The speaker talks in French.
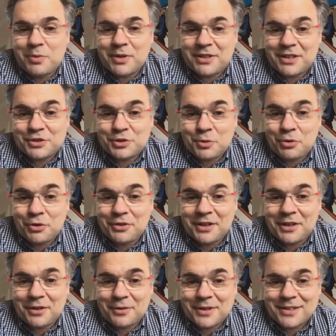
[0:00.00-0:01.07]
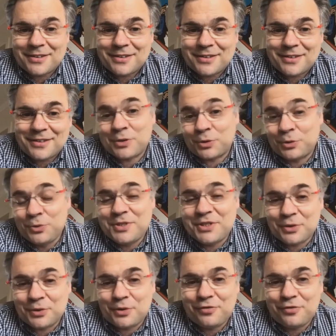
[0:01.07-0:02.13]
de de bretelles, surtout si
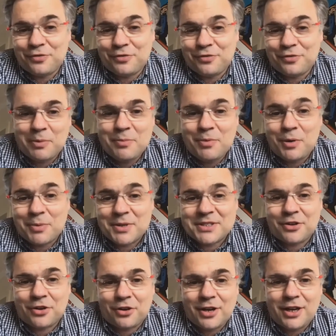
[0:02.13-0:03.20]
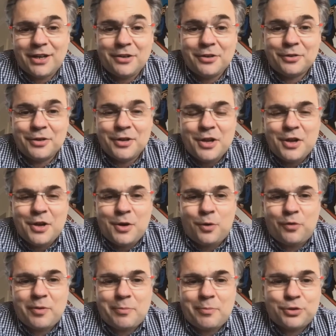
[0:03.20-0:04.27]
on euh, en fait énormément, parce que alors là, on
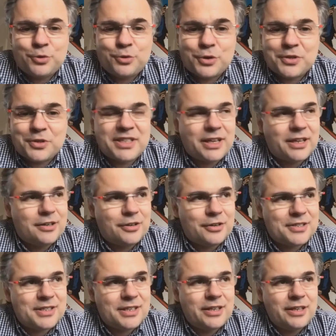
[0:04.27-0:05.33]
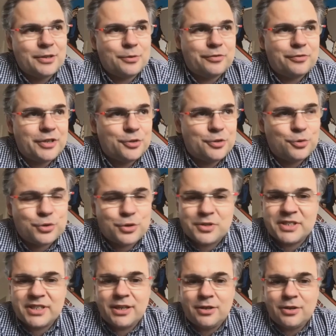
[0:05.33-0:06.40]
ne fait pas du social selling, on fait du
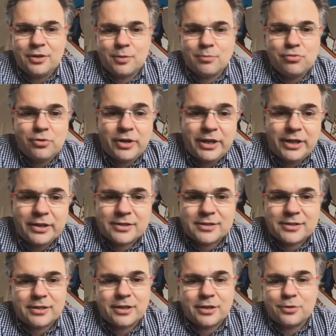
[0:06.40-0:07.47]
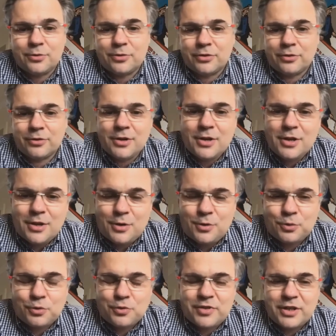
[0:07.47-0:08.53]
social bourring, c'est-à-dire qu'on ne, on
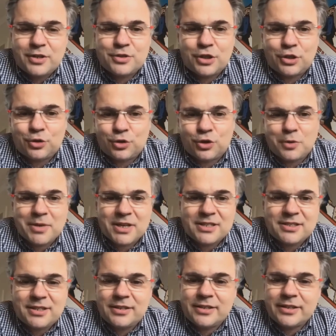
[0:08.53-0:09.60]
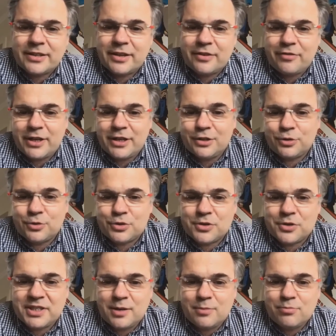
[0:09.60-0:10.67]
devient une sorte de commercial des cavernes, de
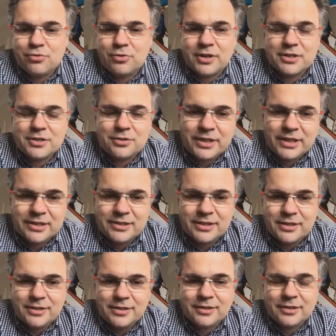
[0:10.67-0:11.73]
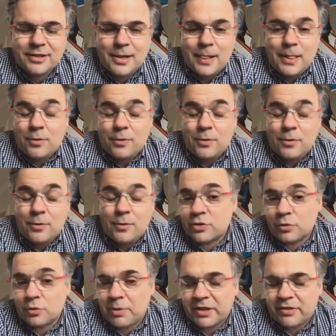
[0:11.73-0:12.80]
social bourrin sur LinkedIn ou sur les
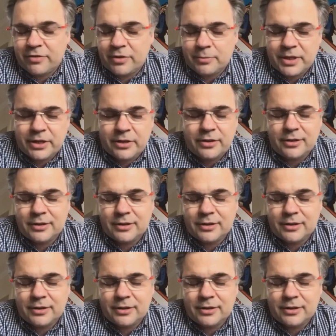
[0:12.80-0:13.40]
autres plateformes d'ailleurs.